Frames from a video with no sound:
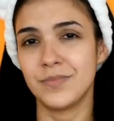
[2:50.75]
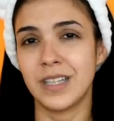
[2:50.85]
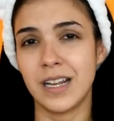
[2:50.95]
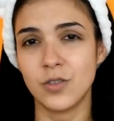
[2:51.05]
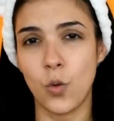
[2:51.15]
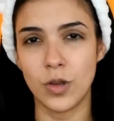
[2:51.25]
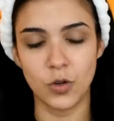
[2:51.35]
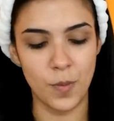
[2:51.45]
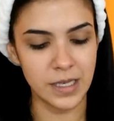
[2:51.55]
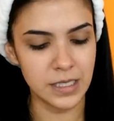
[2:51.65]
tres o cuatro
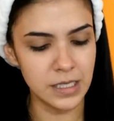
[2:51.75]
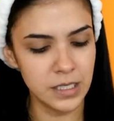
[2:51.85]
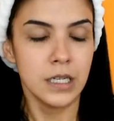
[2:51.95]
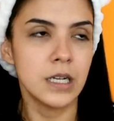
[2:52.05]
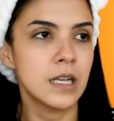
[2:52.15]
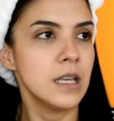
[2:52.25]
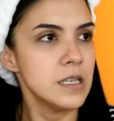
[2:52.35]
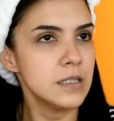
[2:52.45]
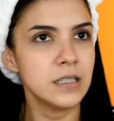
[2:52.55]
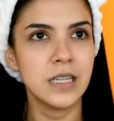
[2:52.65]
meses en el que dices,